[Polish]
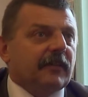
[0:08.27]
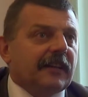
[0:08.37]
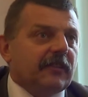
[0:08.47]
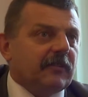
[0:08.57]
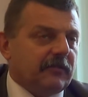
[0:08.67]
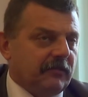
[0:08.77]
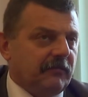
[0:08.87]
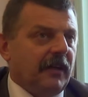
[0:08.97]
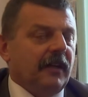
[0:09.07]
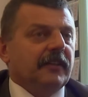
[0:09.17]

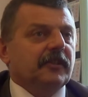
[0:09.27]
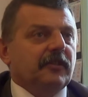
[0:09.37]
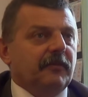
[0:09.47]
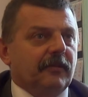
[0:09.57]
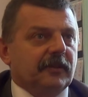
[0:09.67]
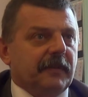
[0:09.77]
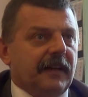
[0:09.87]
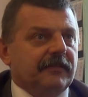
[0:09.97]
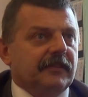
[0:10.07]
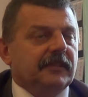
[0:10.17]
Kuratorium też to mogło
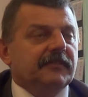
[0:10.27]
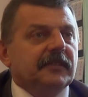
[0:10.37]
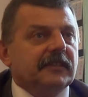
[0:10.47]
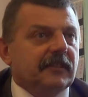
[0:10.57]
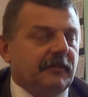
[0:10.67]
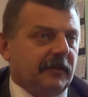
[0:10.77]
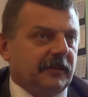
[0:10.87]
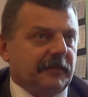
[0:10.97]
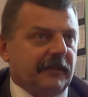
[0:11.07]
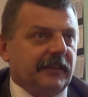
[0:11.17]
sprawdzić i wszyscy to mogli
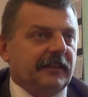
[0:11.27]
sprawdzić.